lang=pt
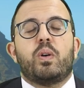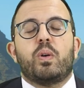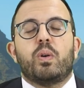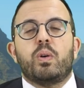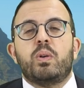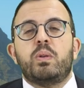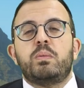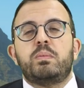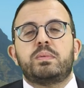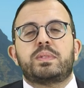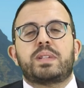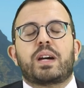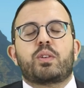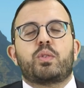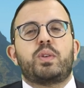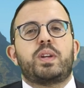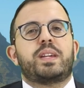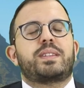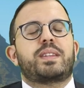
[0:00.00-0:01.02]
Um está
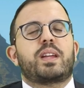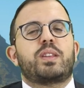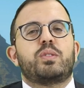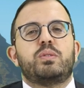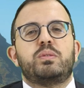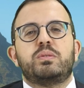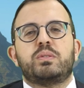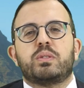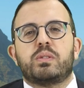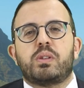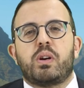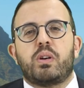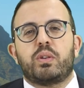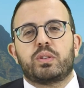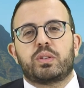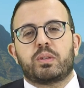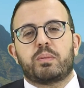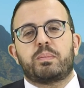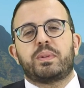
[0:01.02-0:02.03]
conectado um com o
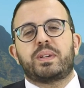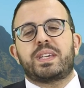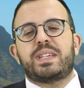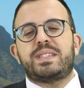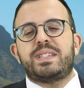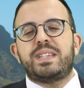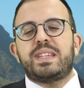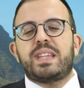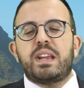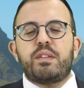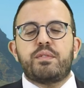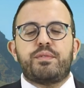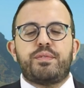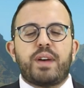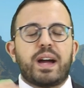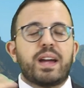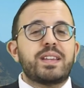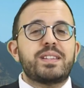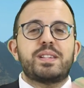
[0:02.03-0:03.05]
outro. Porque se tem
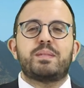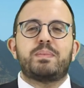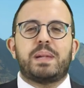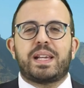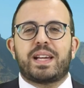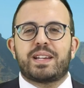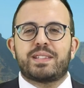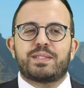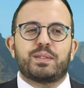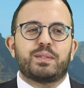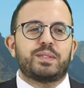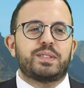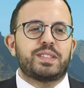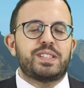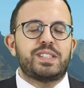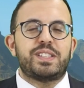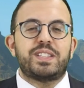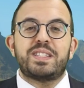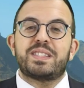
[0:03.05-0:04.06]
várias explicações,
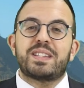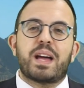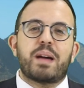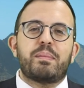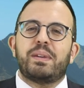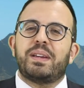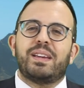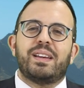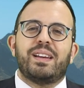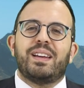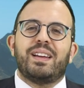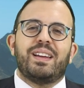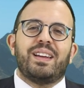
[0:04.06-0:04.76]
a gente sabe.